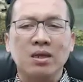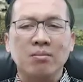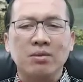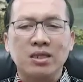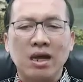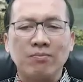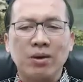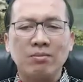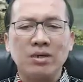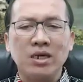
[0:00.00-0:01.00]

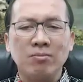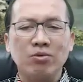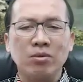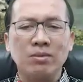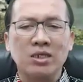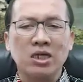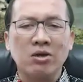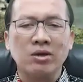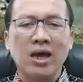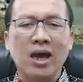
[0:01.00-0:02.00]
Betapa menghibur
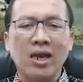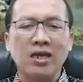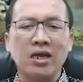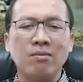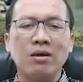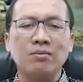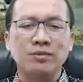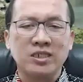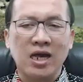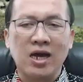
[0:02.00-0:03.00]
mengetahui Allah yang maha
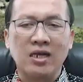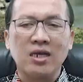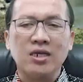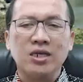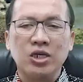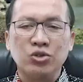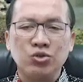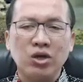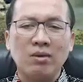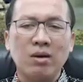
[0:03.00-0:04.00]
besar yang
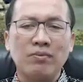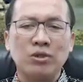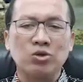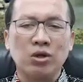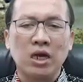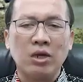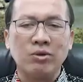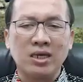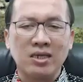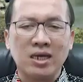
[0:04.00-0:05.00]
juga Bapa
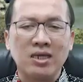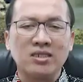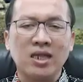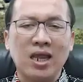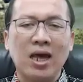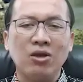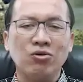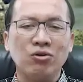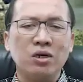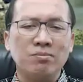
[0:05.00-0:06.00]
surgawi kita
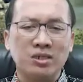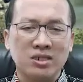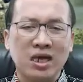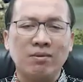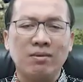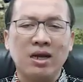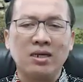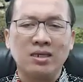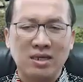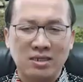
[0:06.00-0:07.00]
selalu
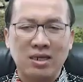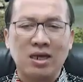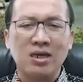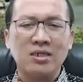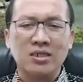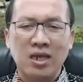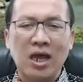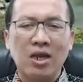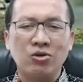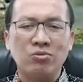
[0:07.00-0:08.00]
bersama kita,
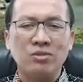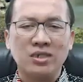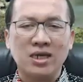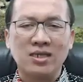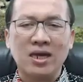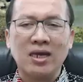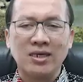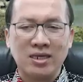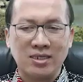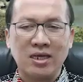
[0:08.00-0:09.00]
selalu
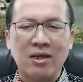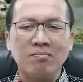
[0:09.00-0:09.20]
menyertai kita.